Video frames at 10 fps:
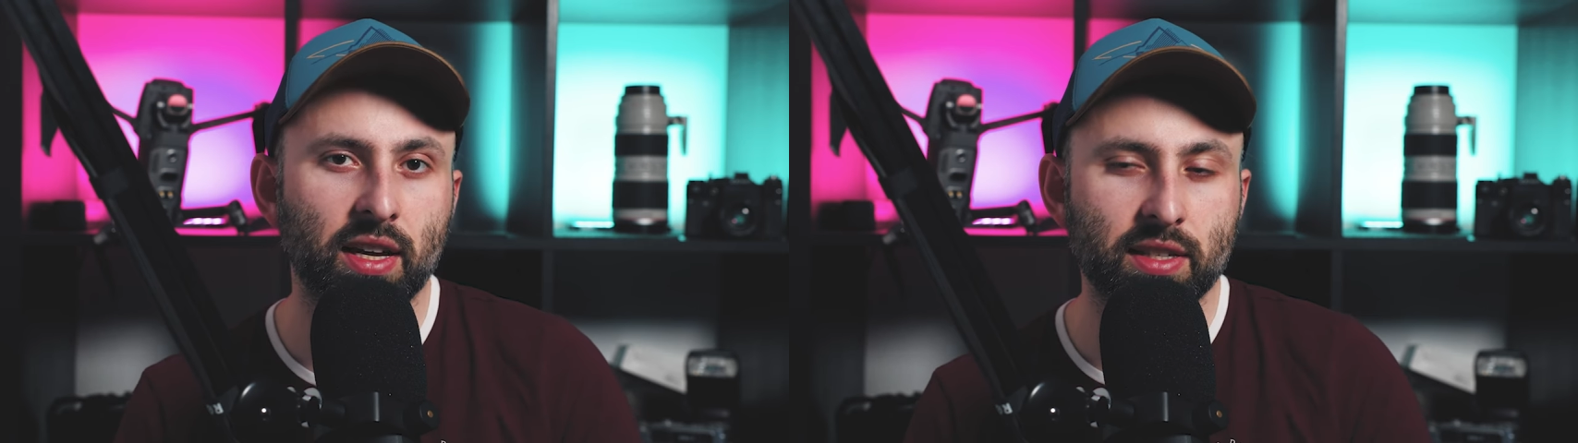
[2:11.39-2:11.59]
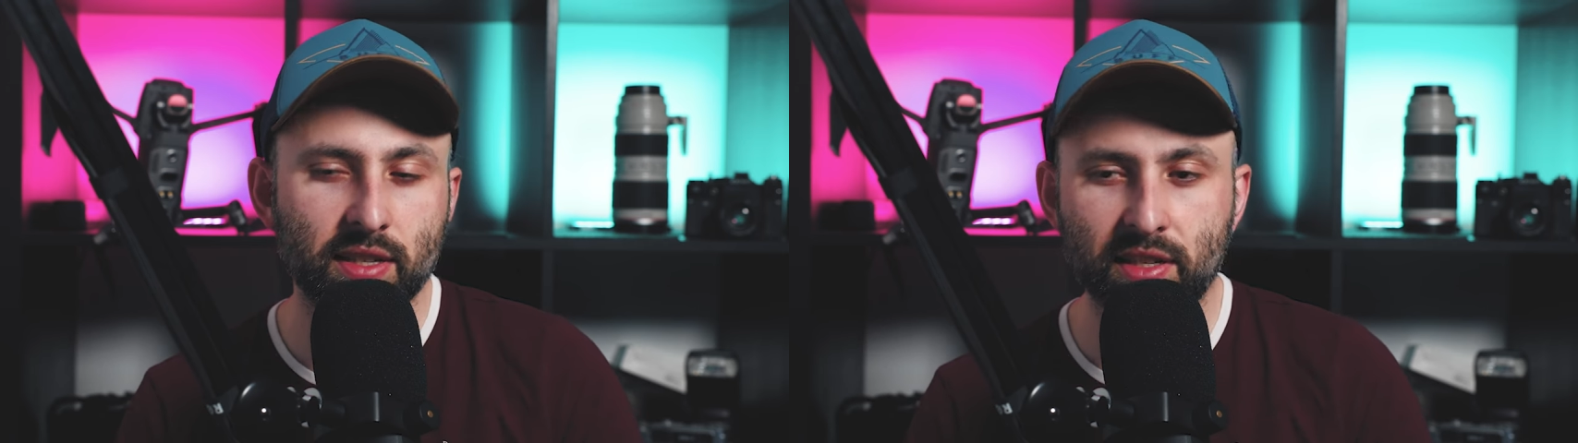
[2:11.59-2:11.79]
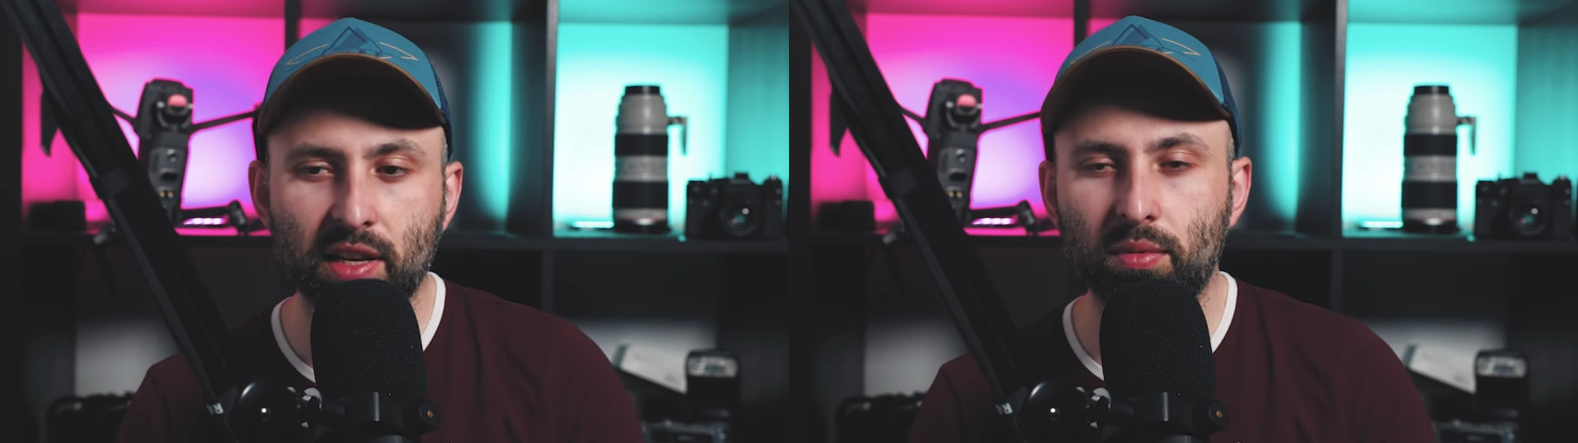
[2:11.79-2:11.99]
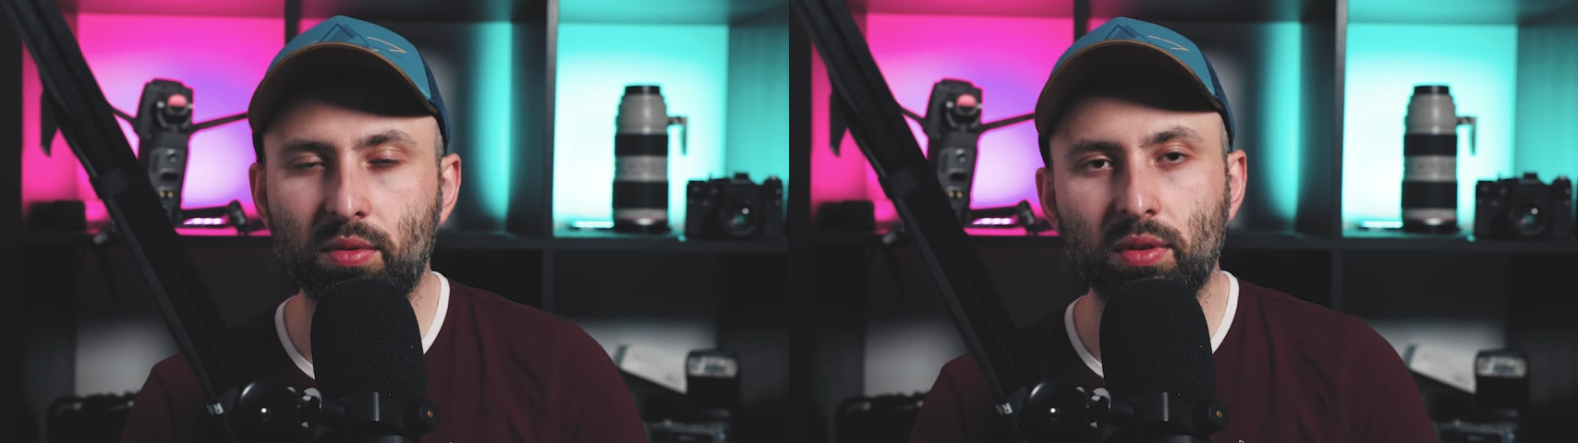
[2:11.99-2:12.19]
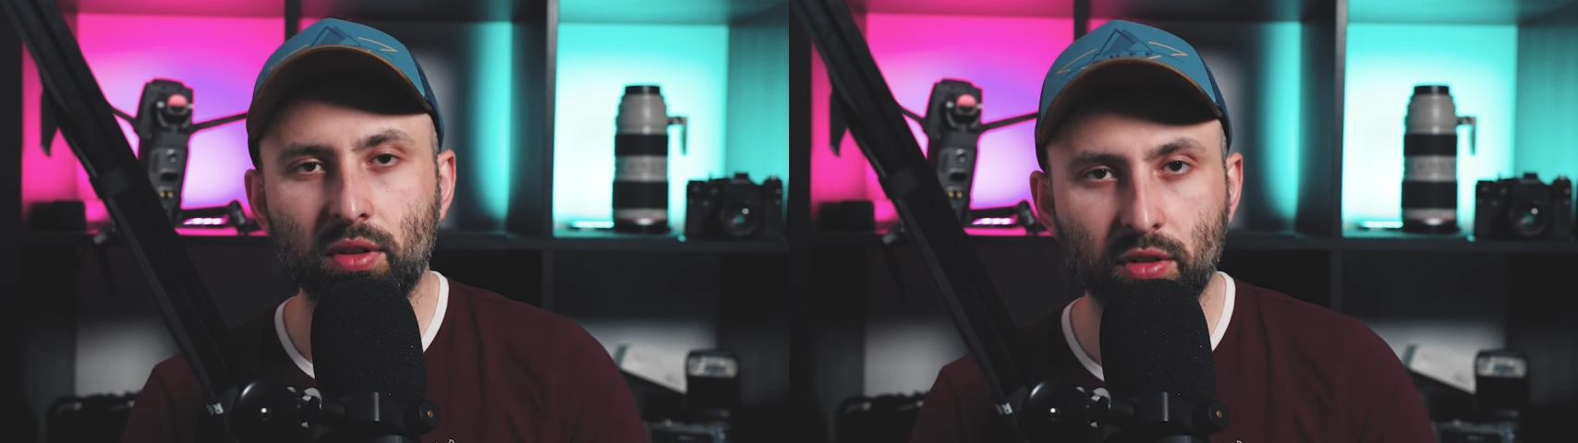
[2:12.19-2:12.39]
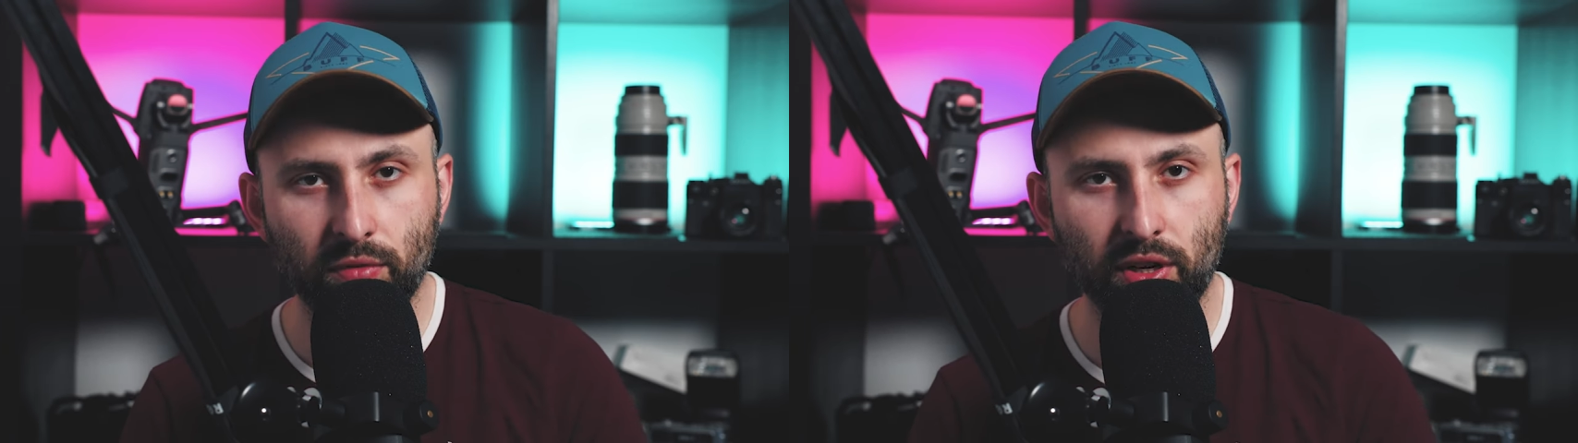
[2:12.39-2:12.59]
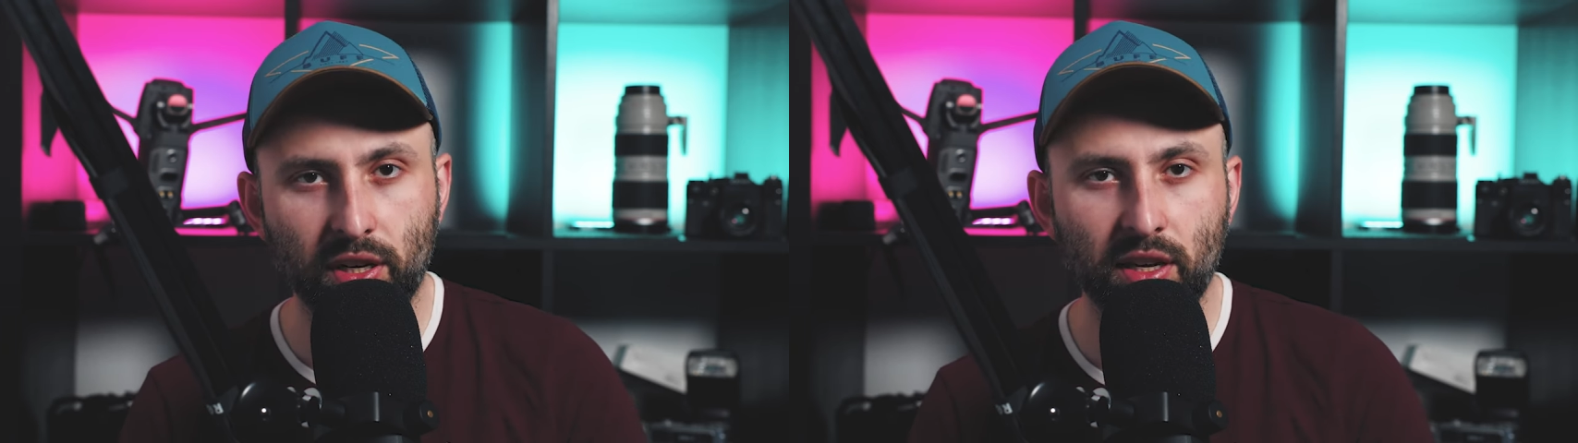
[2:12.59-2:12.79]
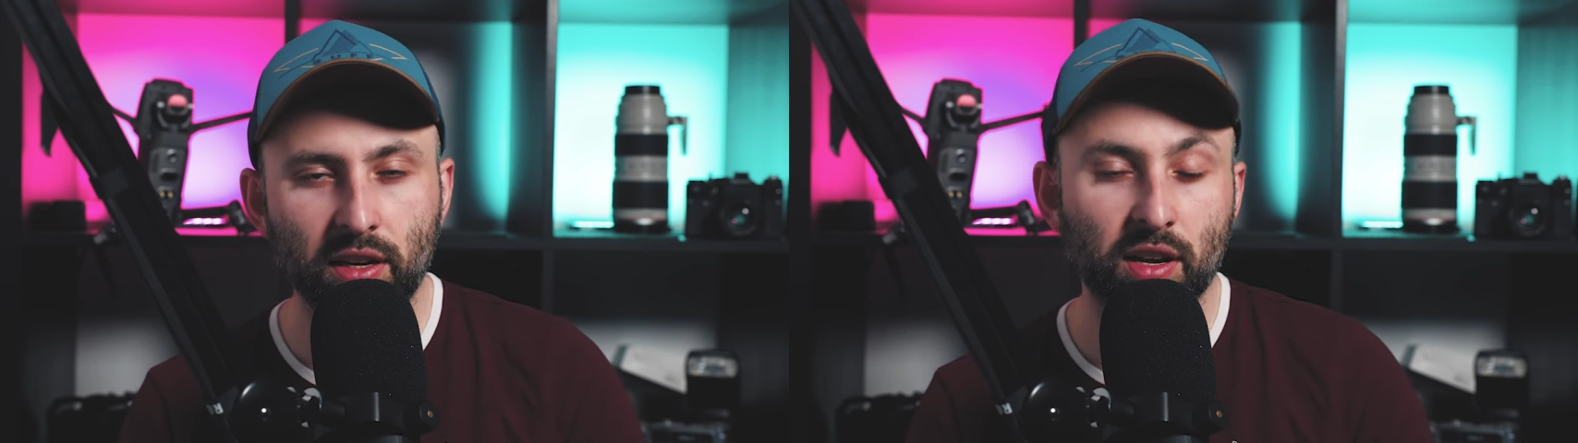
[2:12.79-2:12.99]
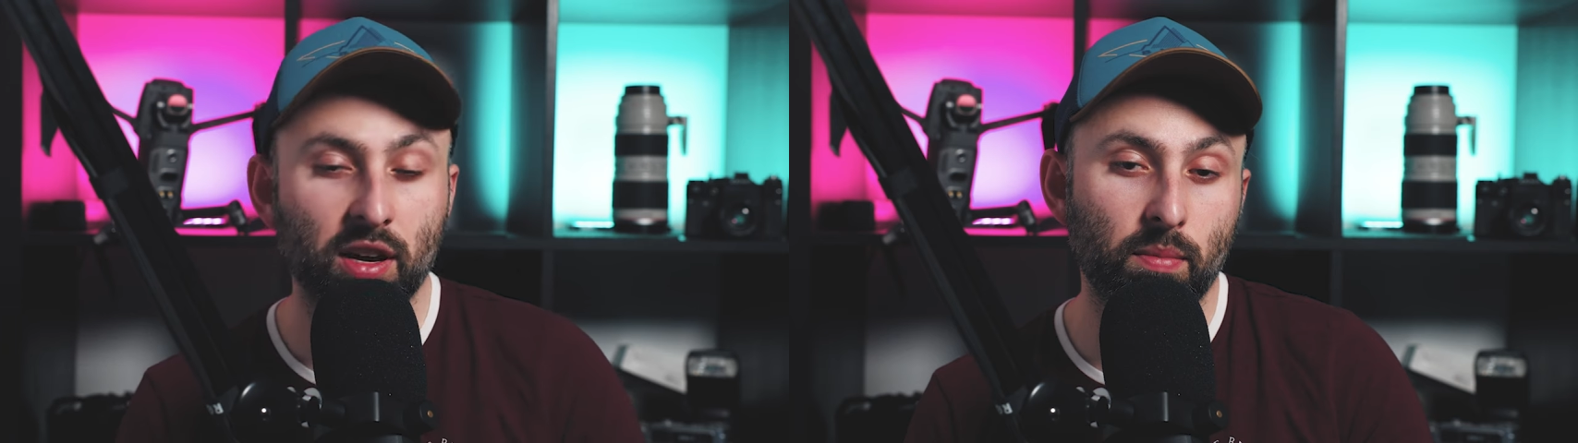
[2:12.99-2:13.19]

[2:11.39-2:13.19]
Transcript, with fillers: systemu dwójki,